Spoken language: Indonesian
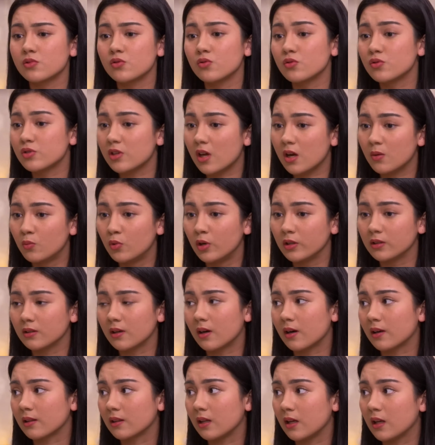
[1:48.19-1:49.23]
susah buat
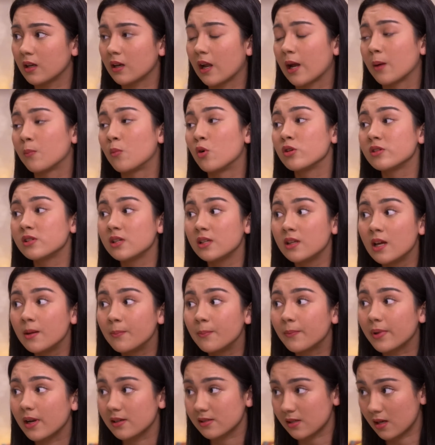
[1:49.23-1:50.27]
ngertiin emosi
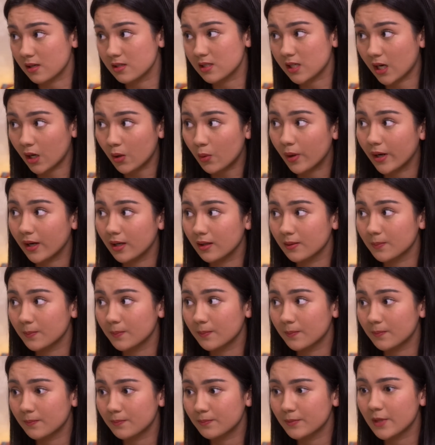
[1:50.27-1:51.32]
dan perasaan cewek.
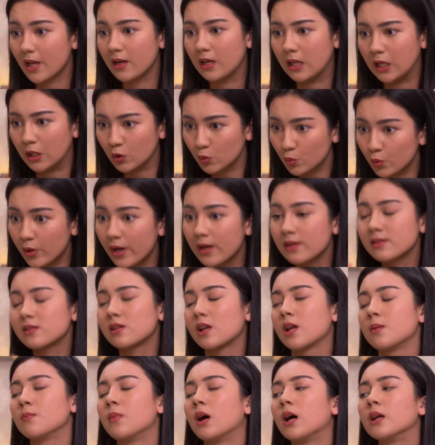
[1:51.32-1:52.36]
Dan itu yang
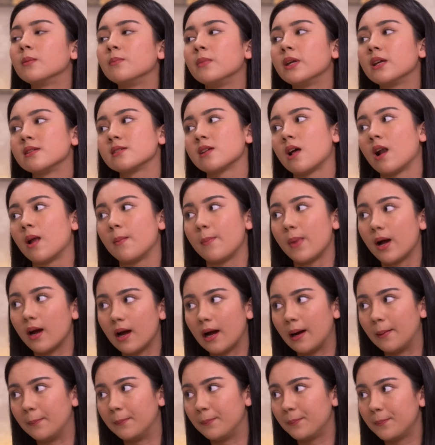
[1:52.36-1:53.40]
sering banget bikin salah
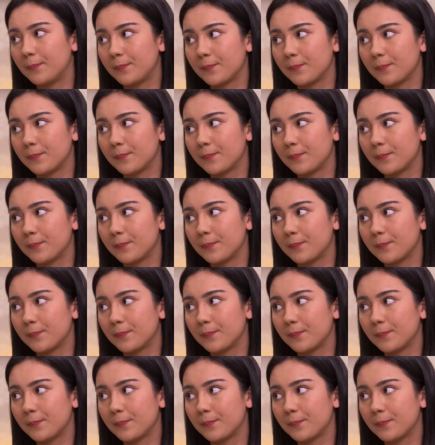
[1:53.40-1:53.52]
paham.